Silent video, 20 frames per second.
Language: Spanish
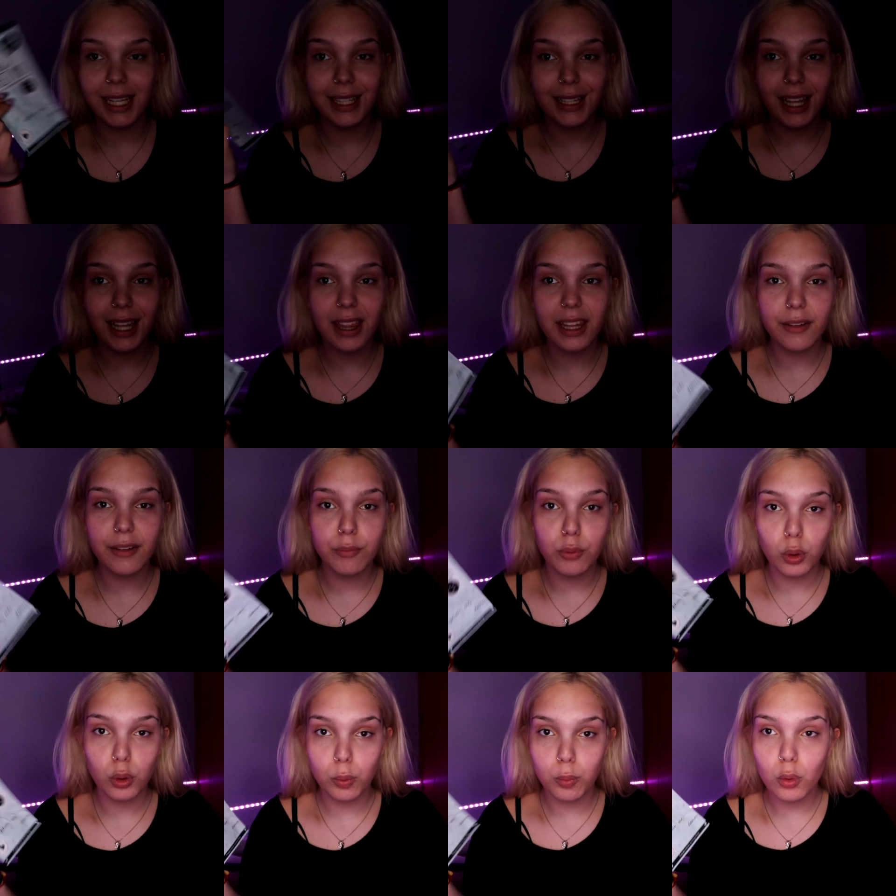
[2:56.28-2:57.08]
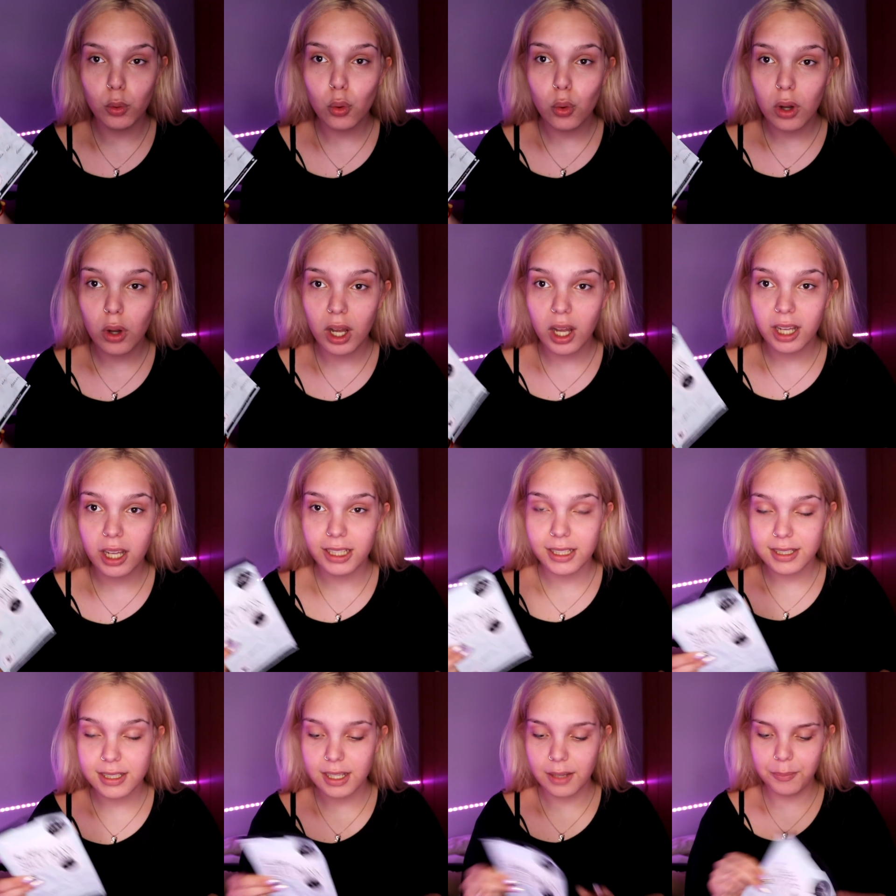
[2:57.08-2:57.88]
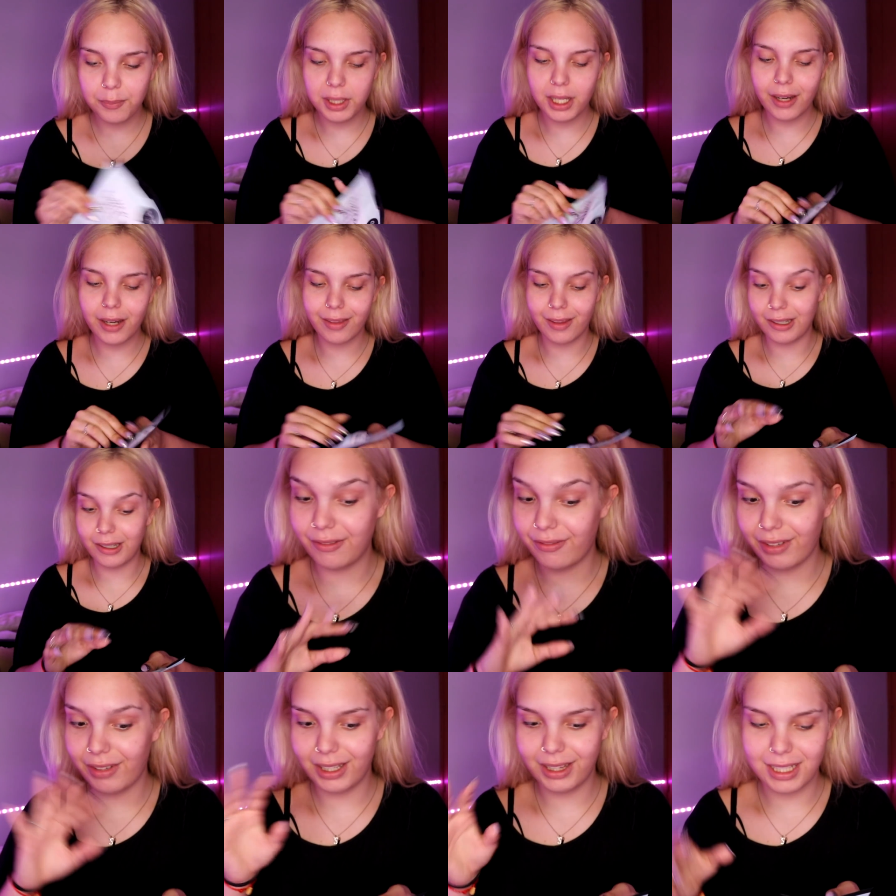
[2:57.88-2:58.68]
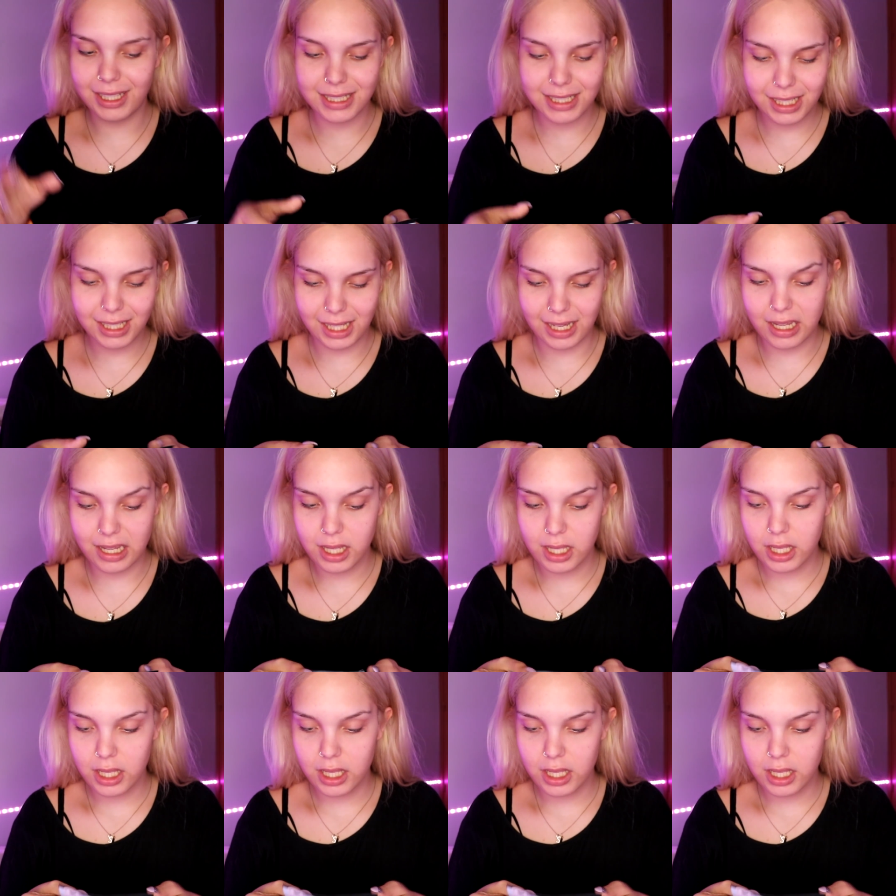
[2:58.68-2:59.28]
esta de burbujas y esas mierdas. Fantasía